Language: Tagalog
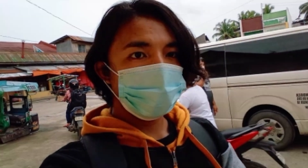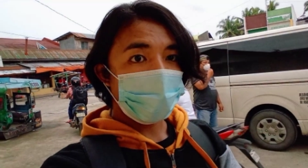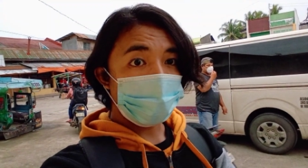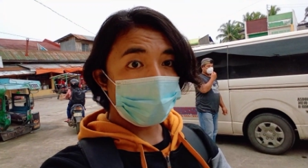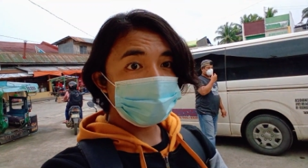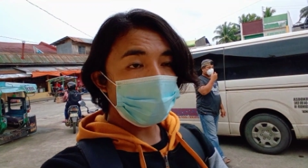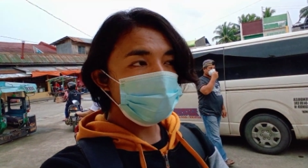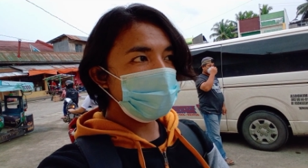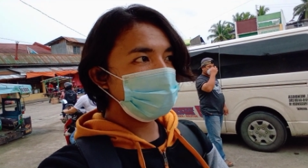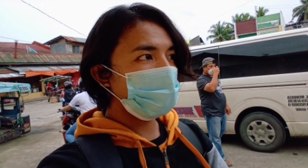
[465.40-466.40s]
napakita ko
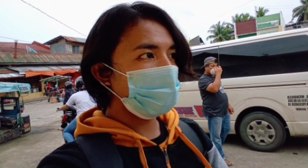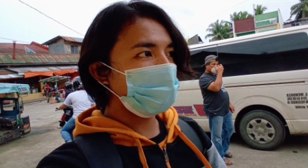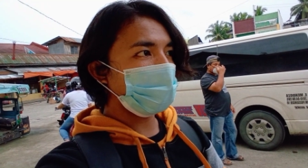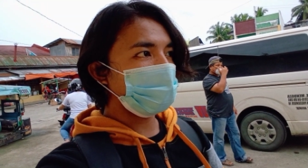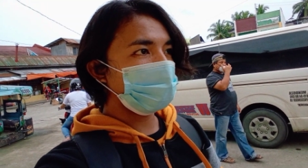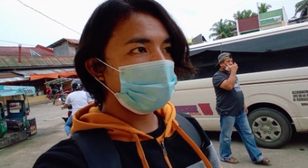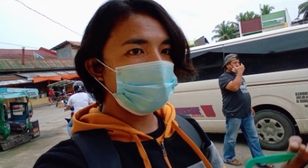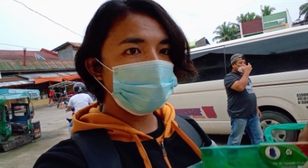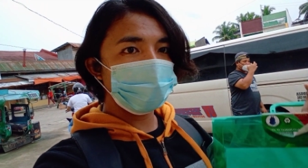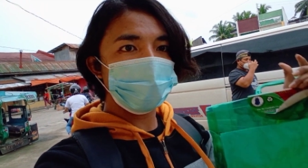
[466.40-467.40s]
sa inyo mamaya kung
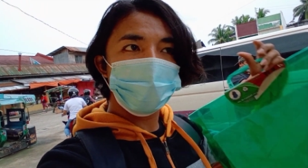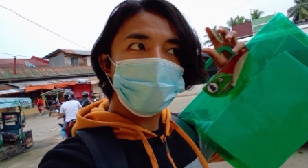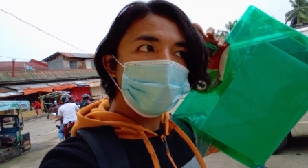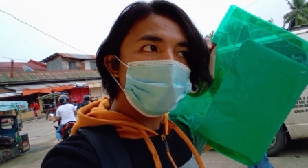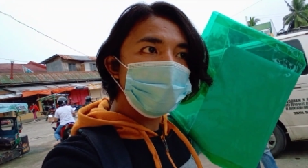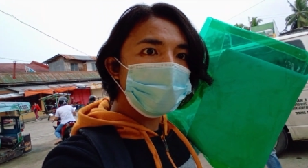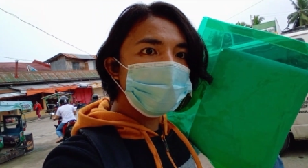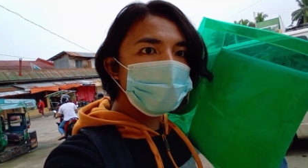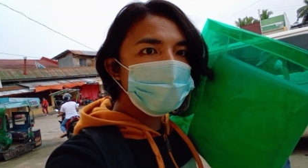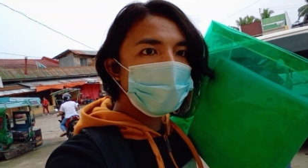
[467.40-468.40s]
ano yung ano
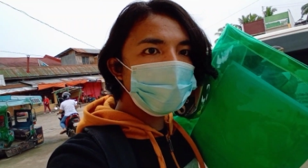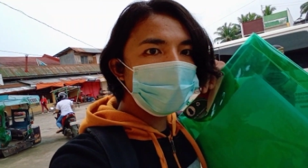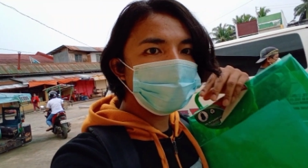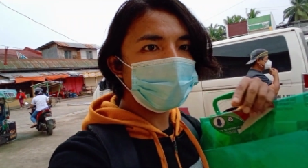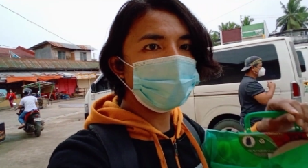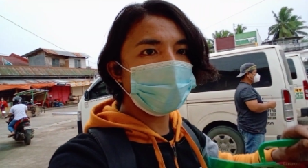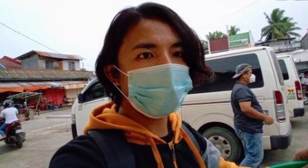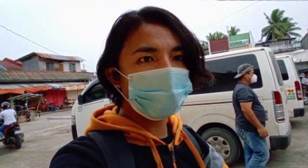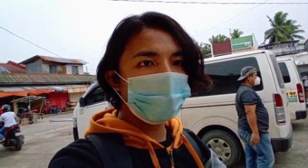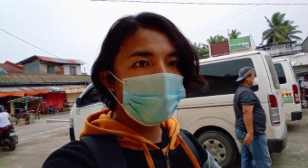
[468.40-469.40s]
natin mamaya sa kanila.
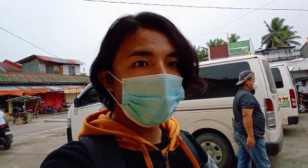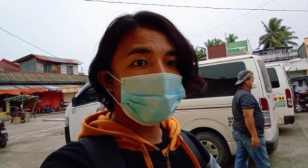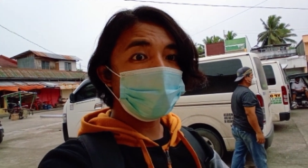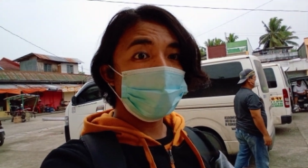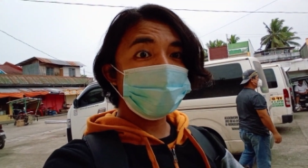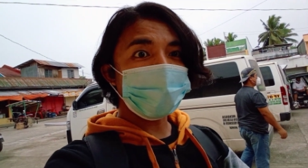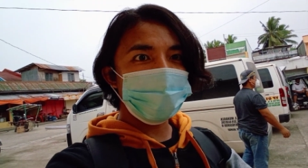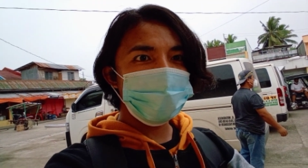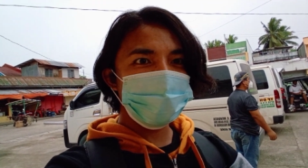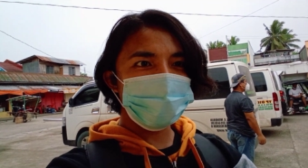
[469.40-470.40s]
Ang daming tao
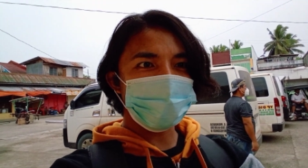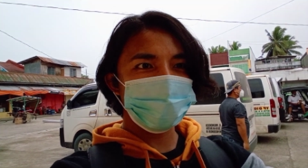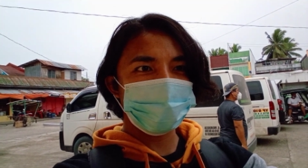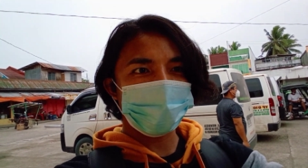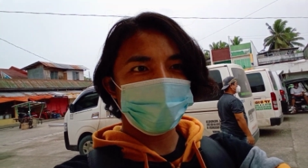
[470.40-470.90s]
dito sa terminal.